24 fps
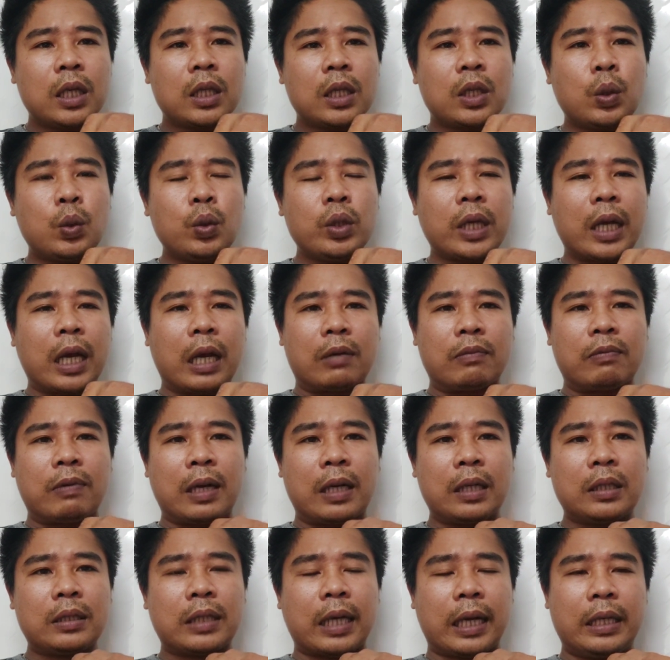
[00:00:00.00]
thúi cái hạt phấn
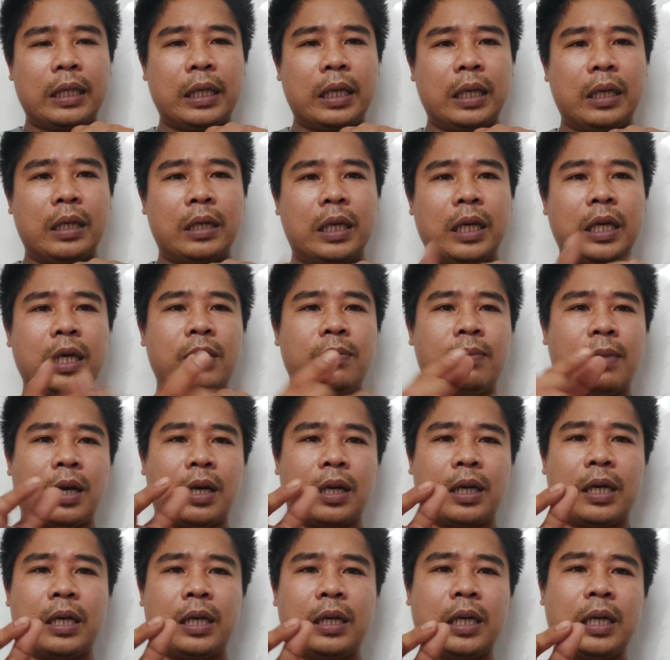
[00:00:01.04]
tại vì khi mà
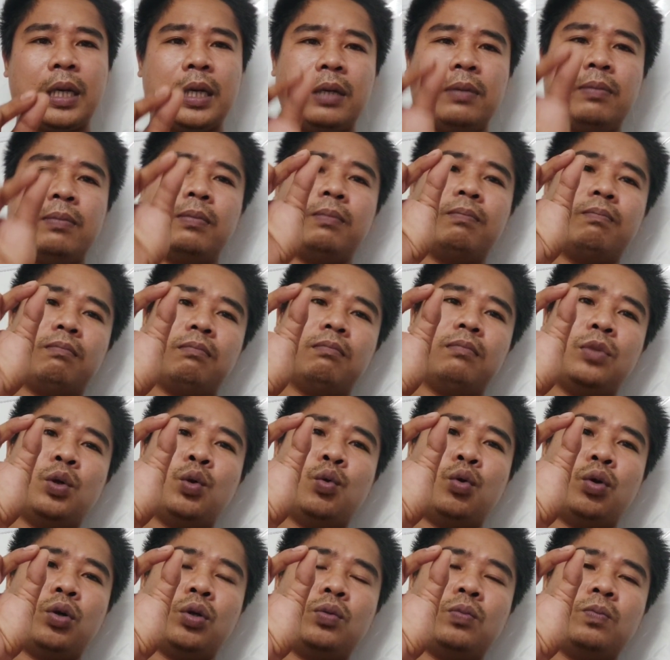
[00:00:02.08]
cái cái
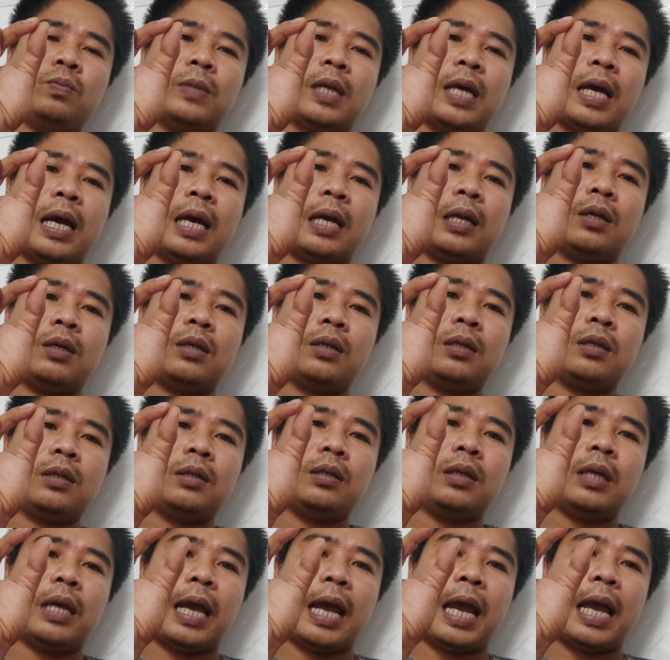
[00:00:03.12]
lúa của chúng ta nó
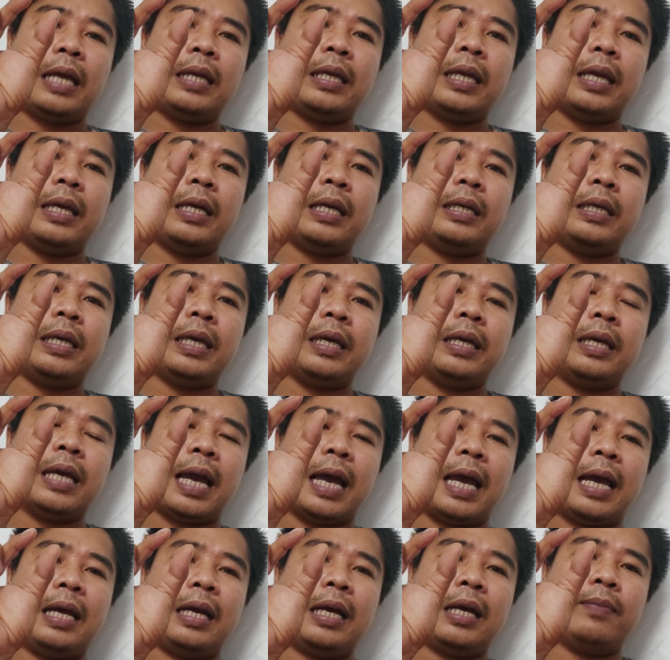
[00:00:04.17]
hả gì cái gì
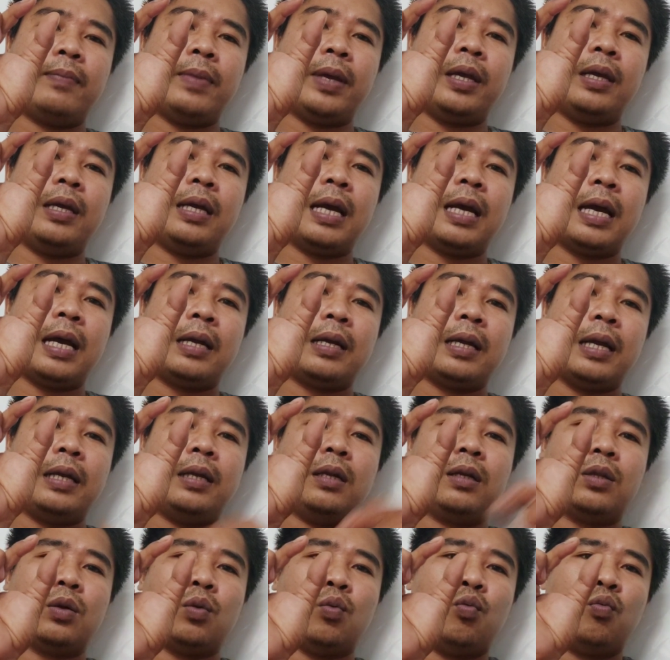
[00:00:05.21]
hả cái miệng ra để nó
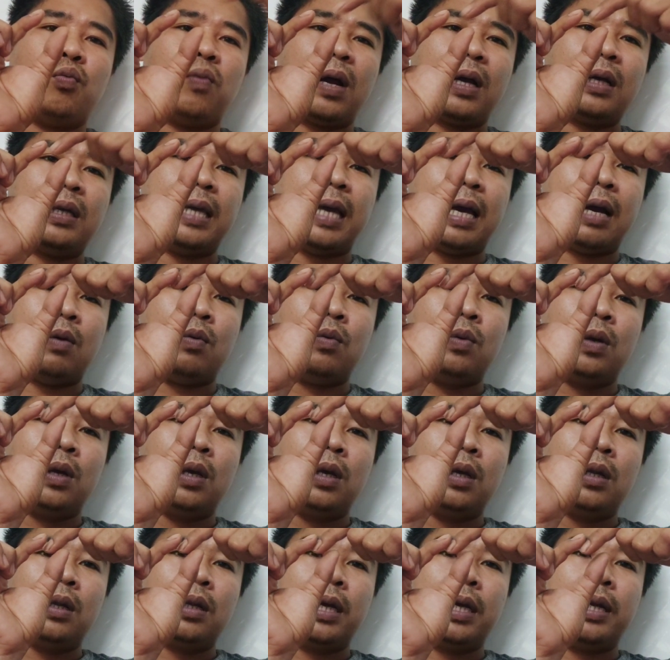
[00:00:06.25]
thụ phấn vào
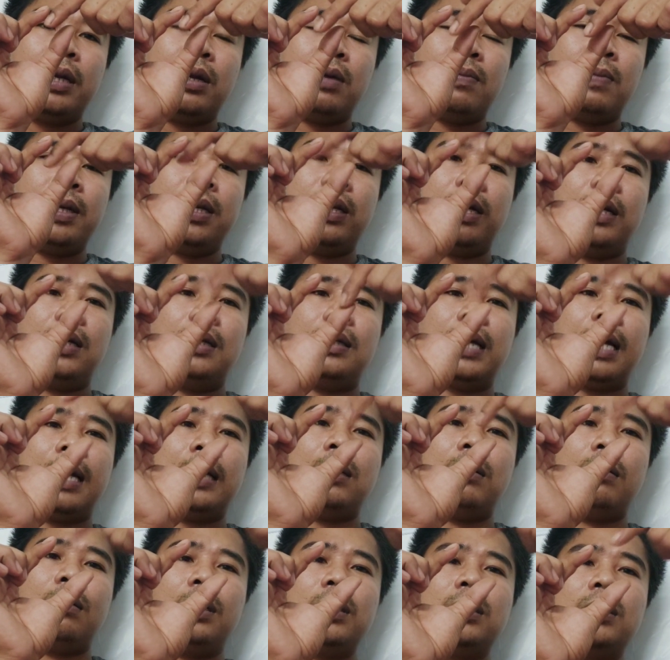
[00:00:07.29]
thì nó mới hình thành
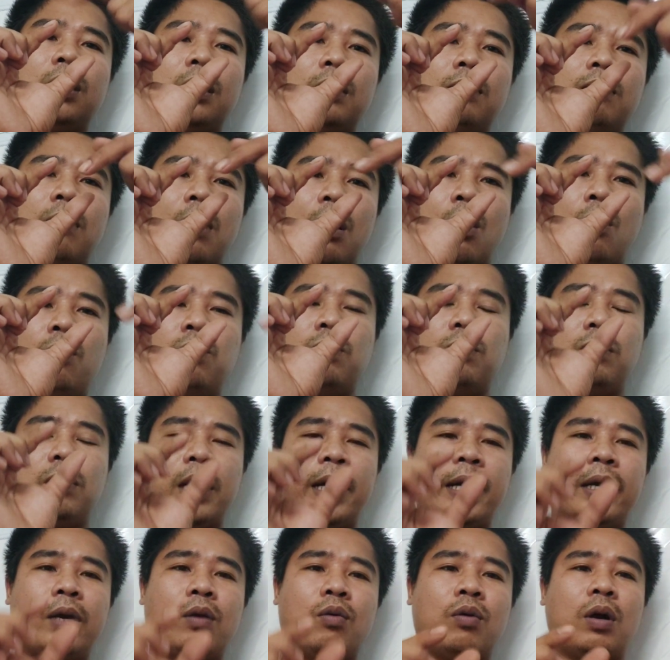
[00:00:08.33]
được cái tinh bột
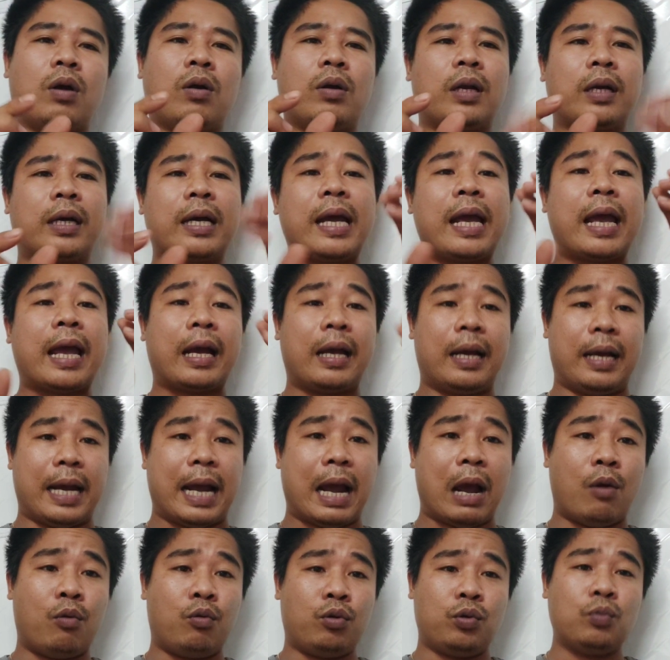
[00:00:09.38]
hay còn gọi là cái hạt
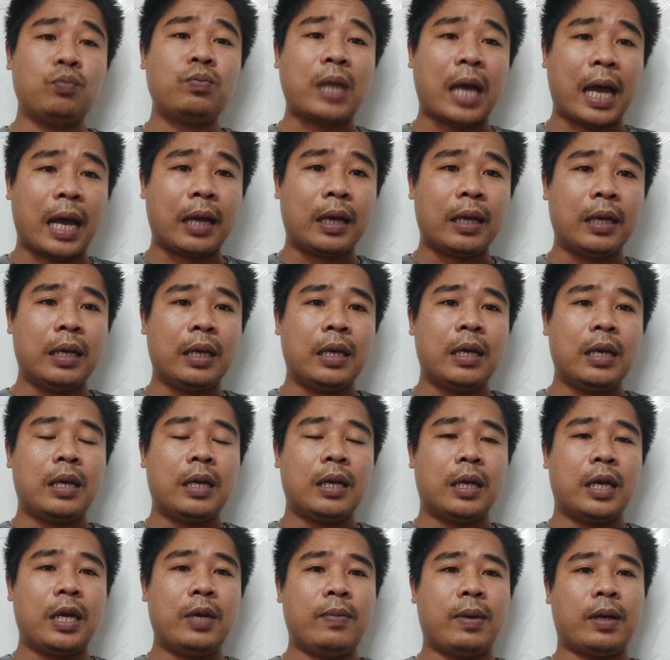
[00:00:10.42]
gạo của chúng ta
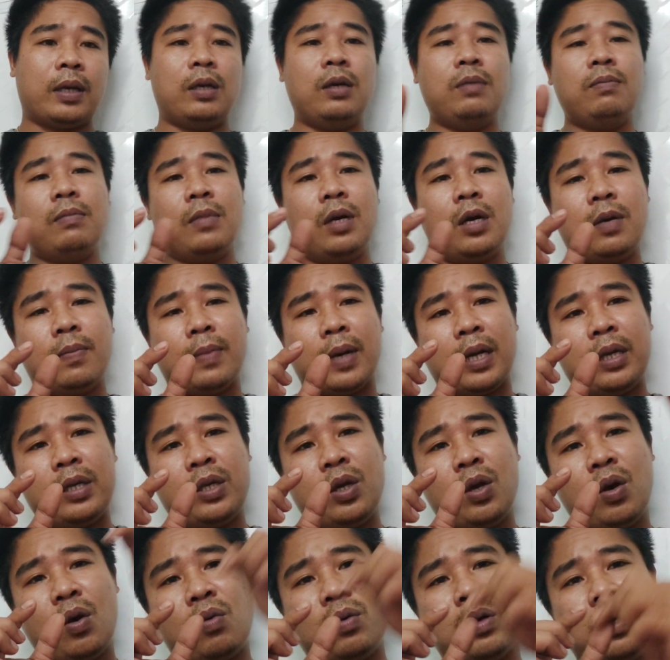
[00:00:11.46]
khi mà nước mưa mà nó
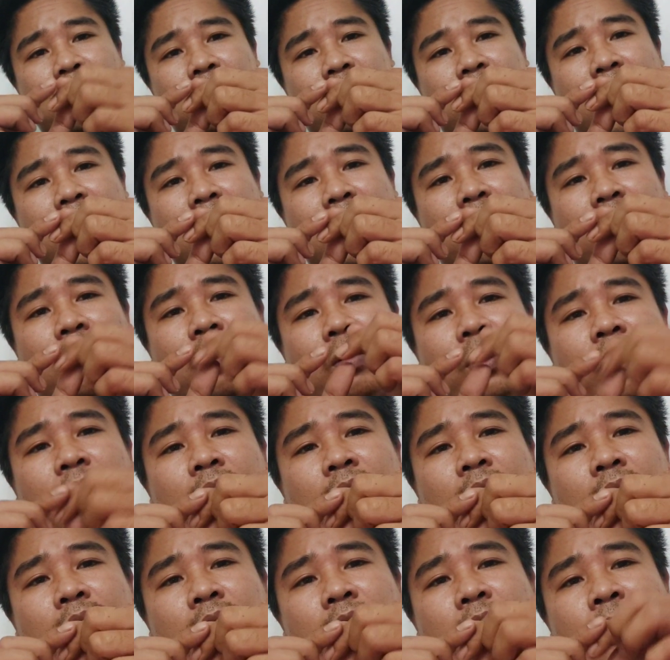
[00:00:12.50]
vô được cái là coi như
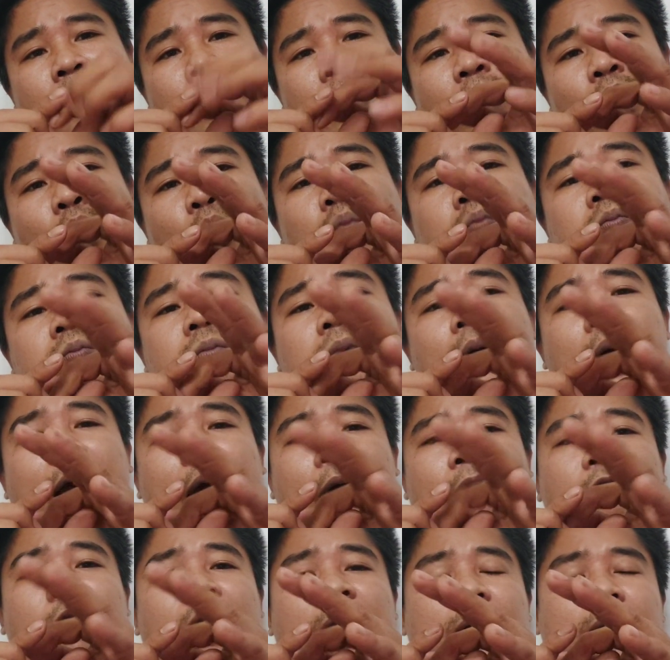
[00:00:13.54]
nó sẽ bị úng cái
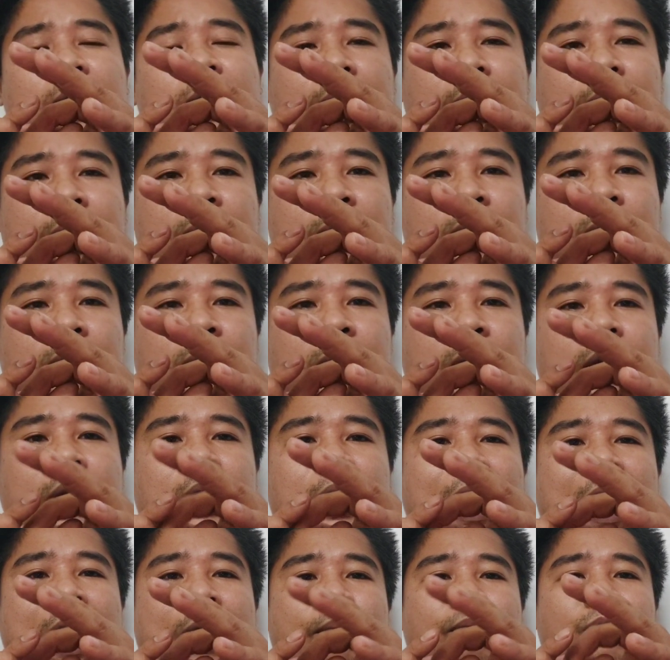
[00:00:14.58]
hạt phấn này thì
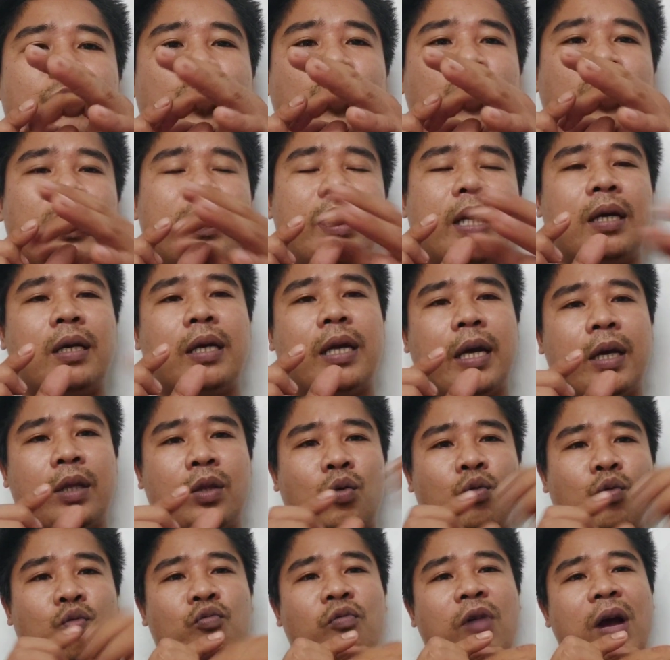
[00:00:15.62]
làm cho cái vấn đề
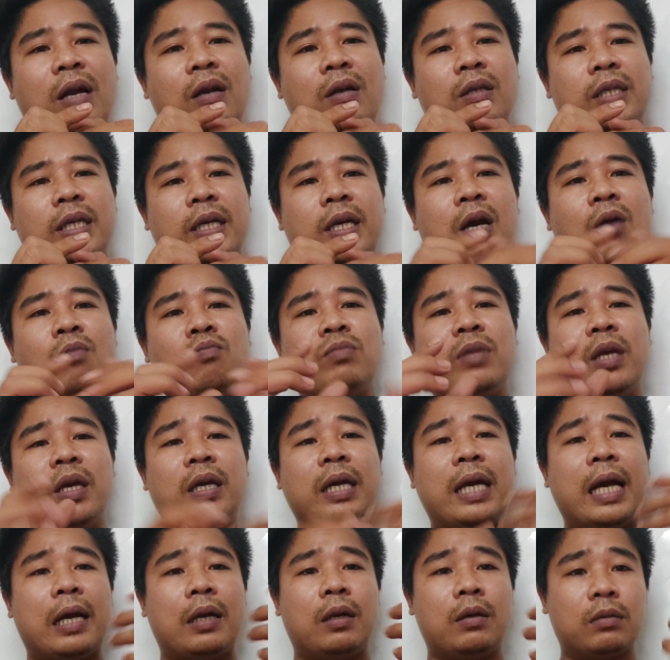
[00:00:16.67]
thụ phấn nó sẽ không diễn
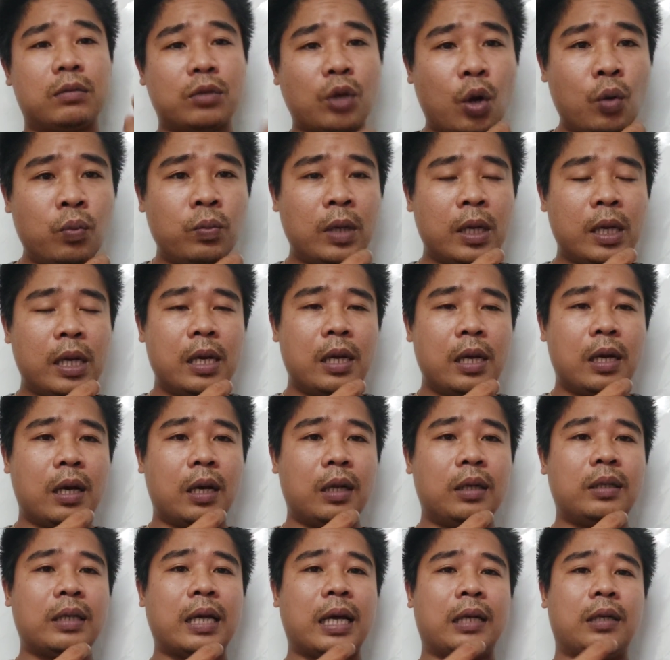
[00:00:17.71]
ra được tốt
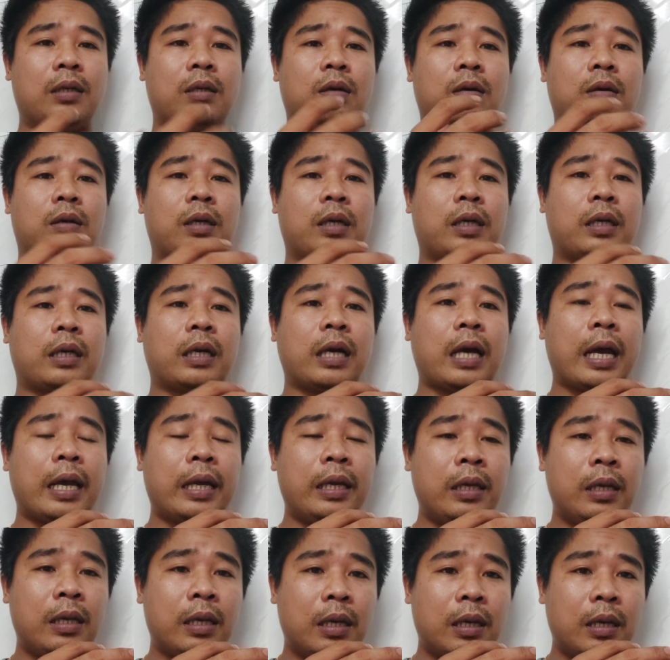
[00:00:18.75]
hình thành được cái